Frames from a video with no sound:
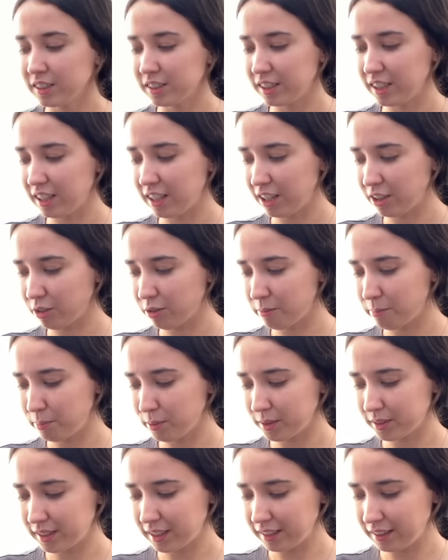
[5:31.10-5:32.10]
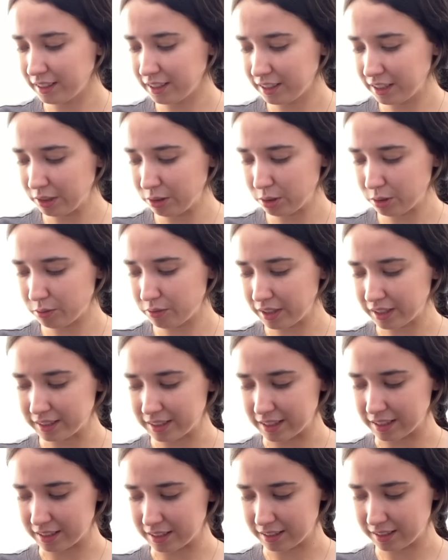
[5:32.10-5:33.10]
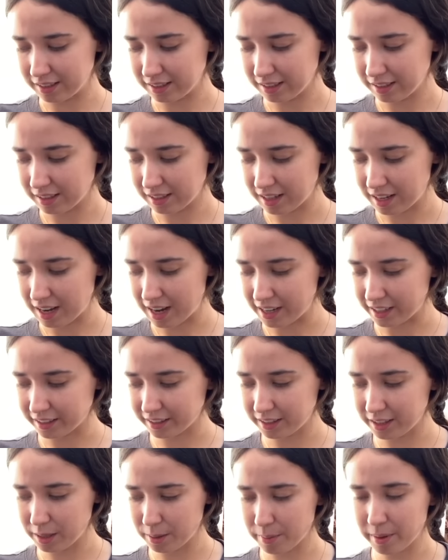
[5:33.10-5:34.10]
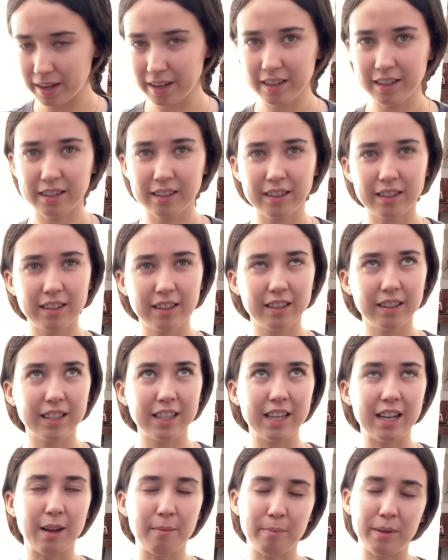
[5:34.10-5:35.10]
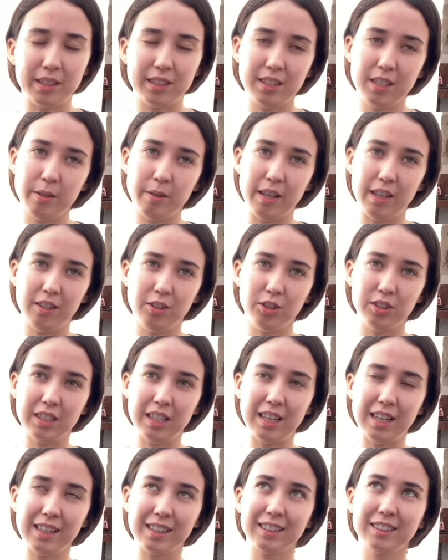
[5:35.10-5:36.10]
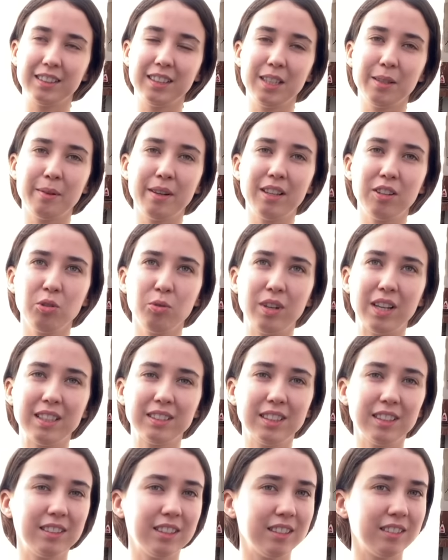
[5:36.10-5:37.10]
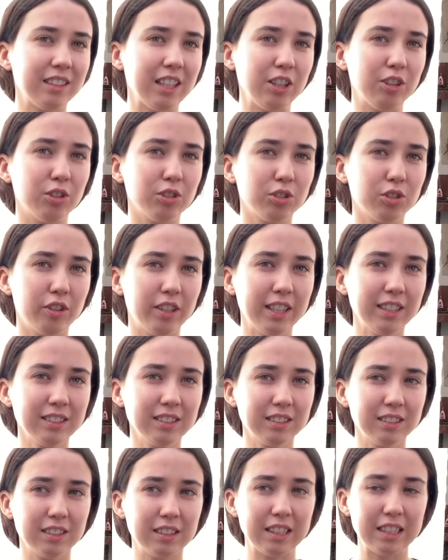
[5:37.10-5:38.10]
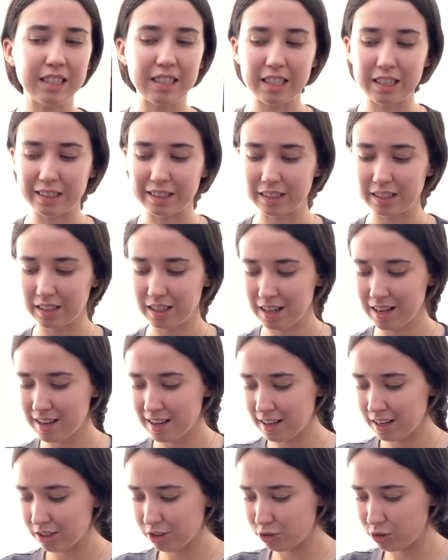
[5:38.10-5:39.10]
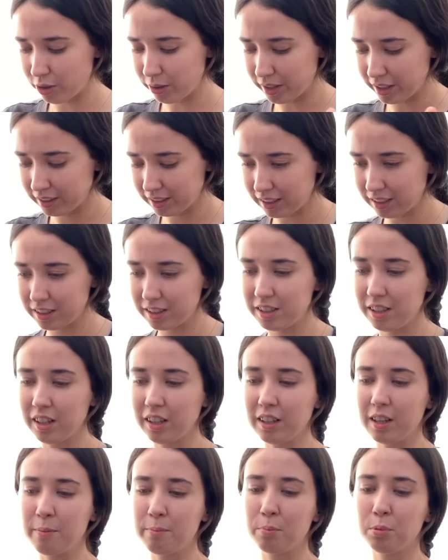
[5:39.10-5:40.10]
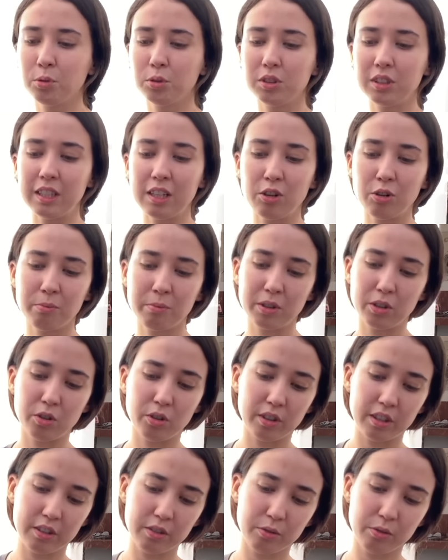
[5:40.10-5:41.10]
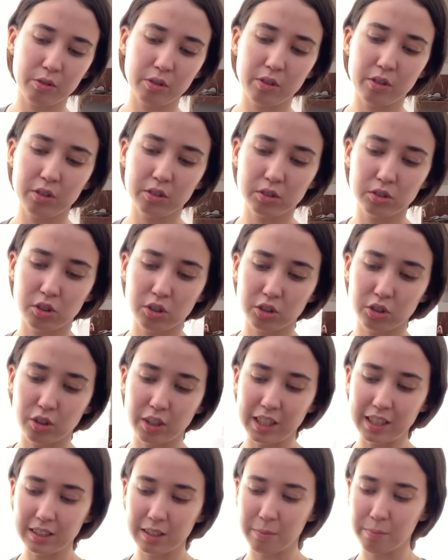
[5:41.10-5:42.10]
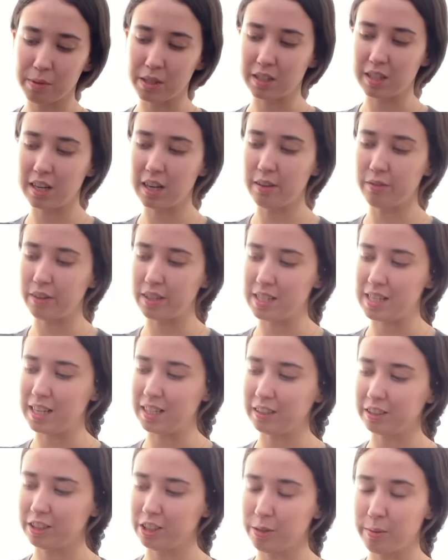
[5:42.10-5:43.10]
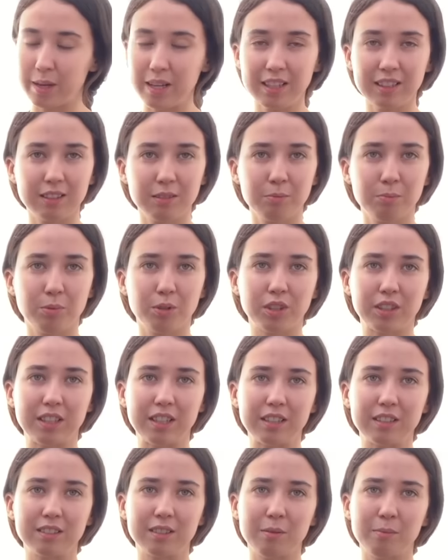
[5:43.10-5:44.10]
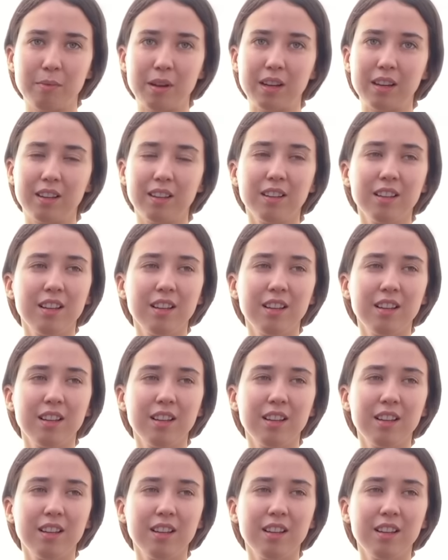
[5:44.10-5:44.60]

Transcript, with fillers: Sí, la composta tiene dos fases, la activa y la pasiva. O sea, la activa dura 72 horas y es... Yo ahorita recién que puse, a lo mejor en unos dos horas empieza la fase activa porque se va